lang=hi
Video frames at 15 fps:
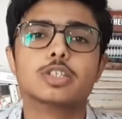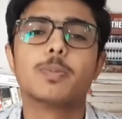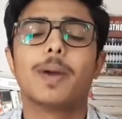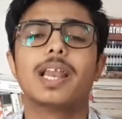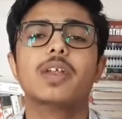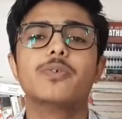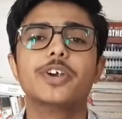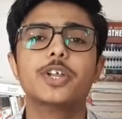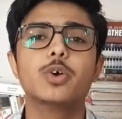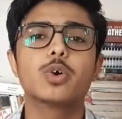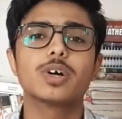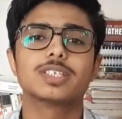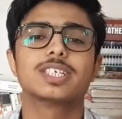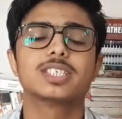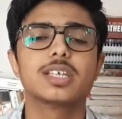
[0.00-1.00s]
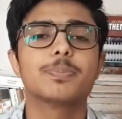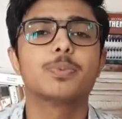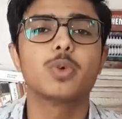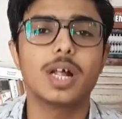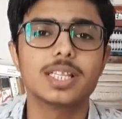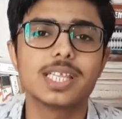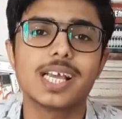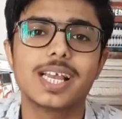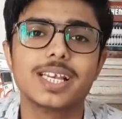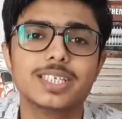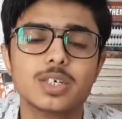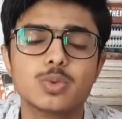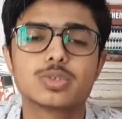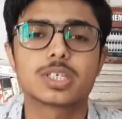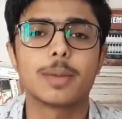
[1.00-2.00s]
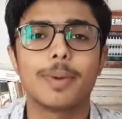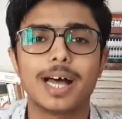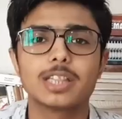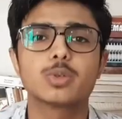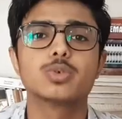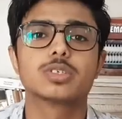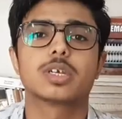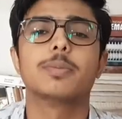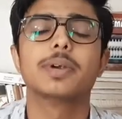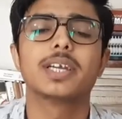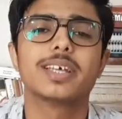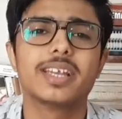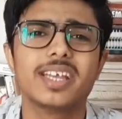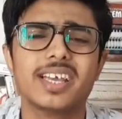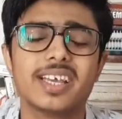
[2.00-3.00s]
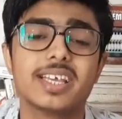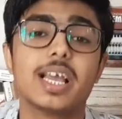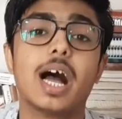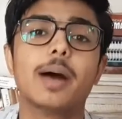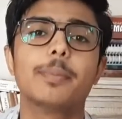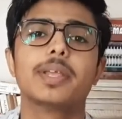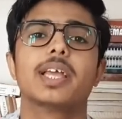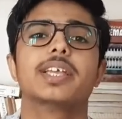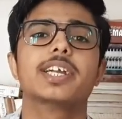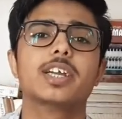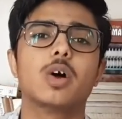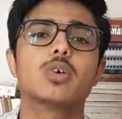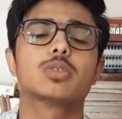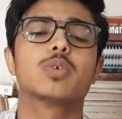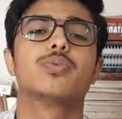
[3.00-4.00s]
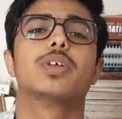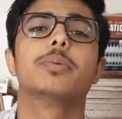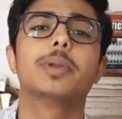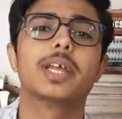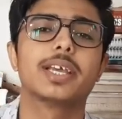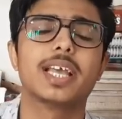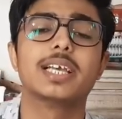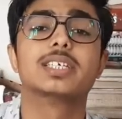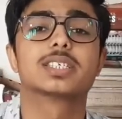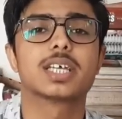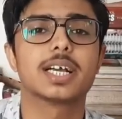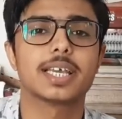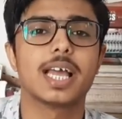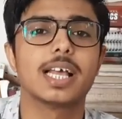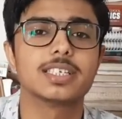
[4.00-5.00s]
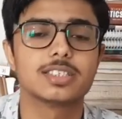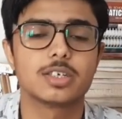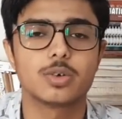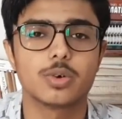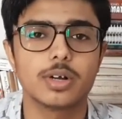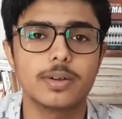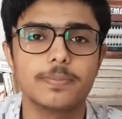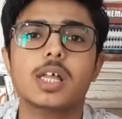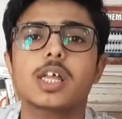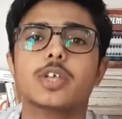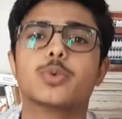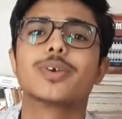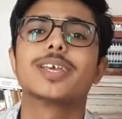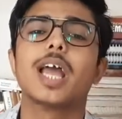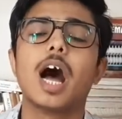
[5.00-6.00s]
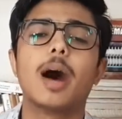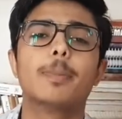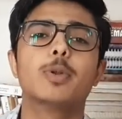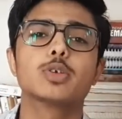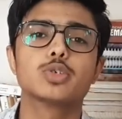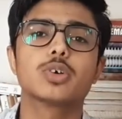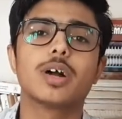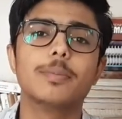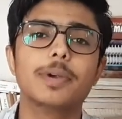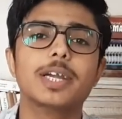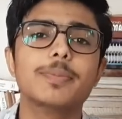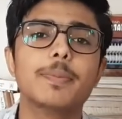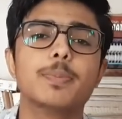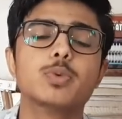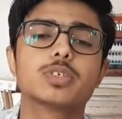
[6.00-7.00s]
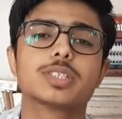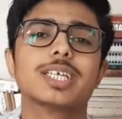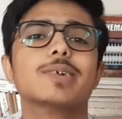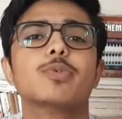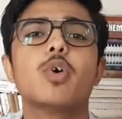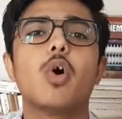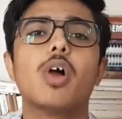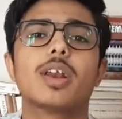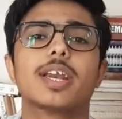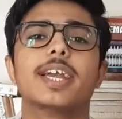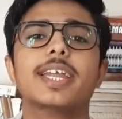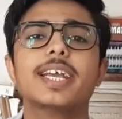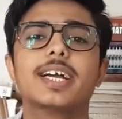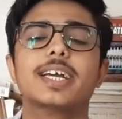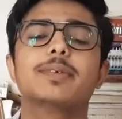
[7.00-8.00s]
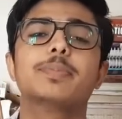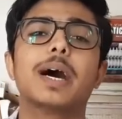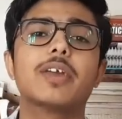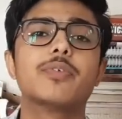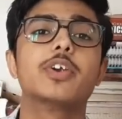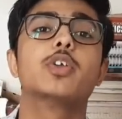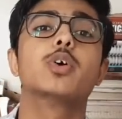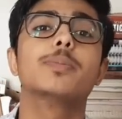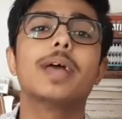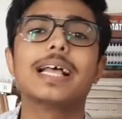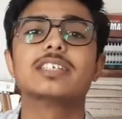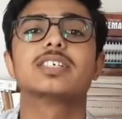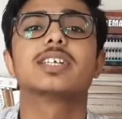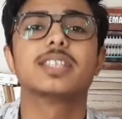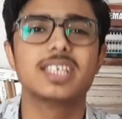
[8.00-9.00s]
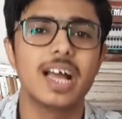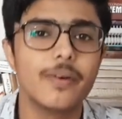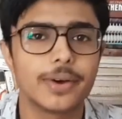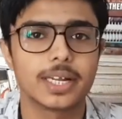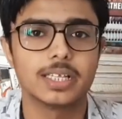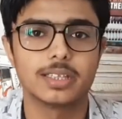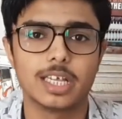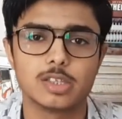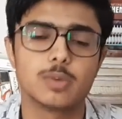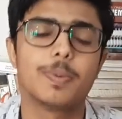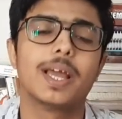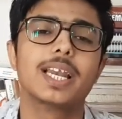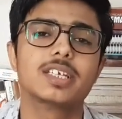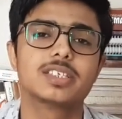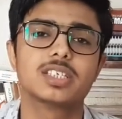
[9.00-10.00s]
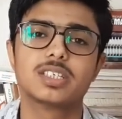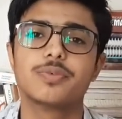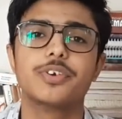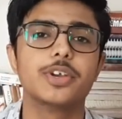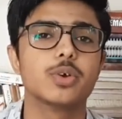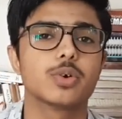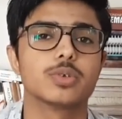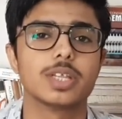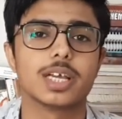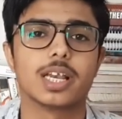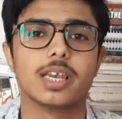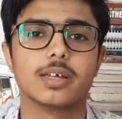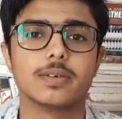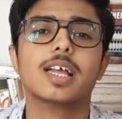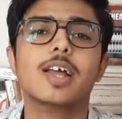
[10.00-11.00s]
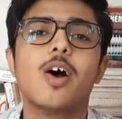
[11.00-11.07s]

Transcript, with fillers: तो पहले वीडियो को अच्छे से पूरा देख लीजिए उसके बाद कुछ कमेंट करिए कि हाँ भैया ये डाउट तो फिर भी रह गया इसका क्या आंसर होगा क्योंकि आप लोग जो कमेंट में पूछते हैं वो ऑलरेडी कई बार वीडियो में आंसर दिया हुआ रहता है तो पहले अच्छे से वीडियो को देख लें